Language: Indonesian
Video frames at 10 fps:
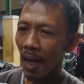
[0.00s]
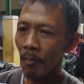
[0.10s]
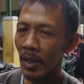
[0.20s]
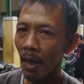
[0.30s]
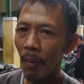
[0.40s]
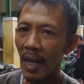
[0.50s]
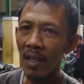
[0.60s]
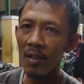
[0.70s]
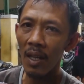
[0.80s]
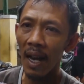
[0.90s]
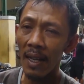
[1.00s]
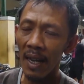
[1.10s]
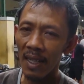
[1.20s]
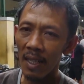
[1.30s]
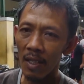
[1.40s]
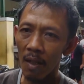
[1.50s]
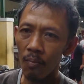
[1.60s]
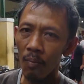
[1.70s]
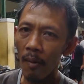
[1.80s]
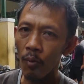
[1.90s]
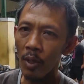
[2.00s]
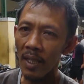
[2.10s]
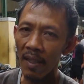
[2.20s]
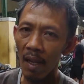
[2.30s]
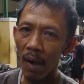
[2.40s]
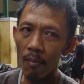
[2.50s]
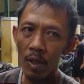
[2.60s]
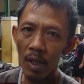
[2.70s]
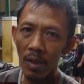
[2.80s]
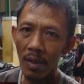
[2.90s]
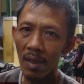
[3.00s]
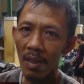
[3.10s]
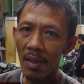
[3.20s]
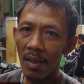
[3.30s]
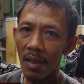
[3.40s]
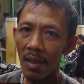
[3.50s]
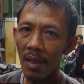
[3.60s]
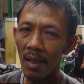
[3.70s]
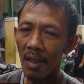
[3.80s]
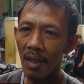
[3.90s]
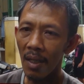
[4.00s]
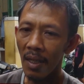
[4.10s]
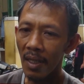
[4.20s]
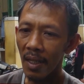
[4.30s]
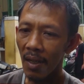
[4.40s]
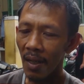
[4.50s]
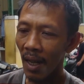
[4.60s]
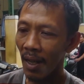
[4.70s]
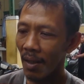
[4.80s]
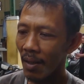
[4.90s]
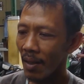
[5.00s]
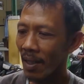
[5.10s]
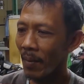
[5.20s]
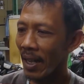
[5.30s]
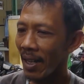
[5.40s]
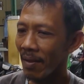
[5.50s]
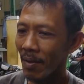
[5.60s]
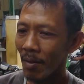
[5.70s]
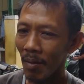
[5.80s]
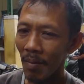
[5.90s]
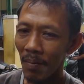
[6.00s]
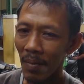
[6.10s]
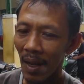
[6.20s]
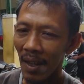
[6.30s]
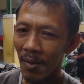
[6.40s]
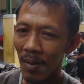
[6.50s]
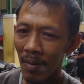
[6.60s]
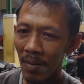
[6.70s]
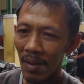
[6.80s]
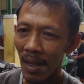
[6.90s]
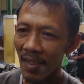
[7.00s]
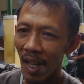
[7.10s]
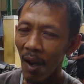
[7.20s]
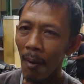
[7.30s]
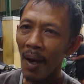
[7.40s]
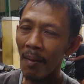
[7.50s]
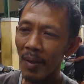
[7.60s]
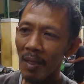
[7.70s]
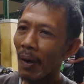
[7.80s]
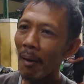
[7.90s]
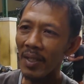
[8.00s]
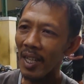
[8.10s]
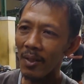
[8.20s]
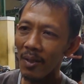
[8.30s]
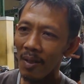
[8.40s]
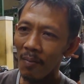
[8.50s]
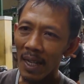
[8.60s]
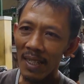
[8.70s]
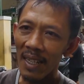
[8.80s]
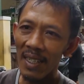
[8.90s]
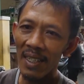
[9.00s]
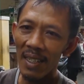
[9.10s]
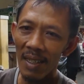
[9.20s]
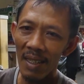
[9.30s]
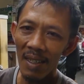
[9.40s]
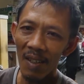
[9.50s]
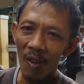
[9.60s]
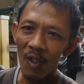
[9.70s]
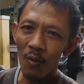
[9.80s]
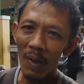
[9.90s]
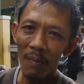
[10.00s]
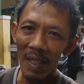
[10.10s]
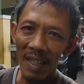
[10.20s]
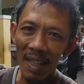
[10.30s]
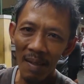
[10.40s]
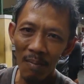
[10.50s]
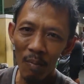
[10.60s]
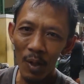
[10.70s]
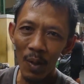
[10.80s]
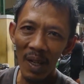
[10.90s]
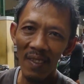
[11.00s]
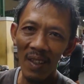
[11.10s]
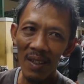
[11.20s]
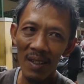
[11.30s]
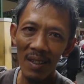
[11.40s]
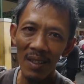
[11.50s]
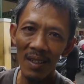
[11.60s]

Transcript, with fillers: habis lebaran harga tetap 40 di atas 40 terus. Hmm. Jadi ya orang gimana itu anu nggak tahu apa penyebabnya itu. Padahal ini konsumen banyak yang membutuhkan toh. Hmm.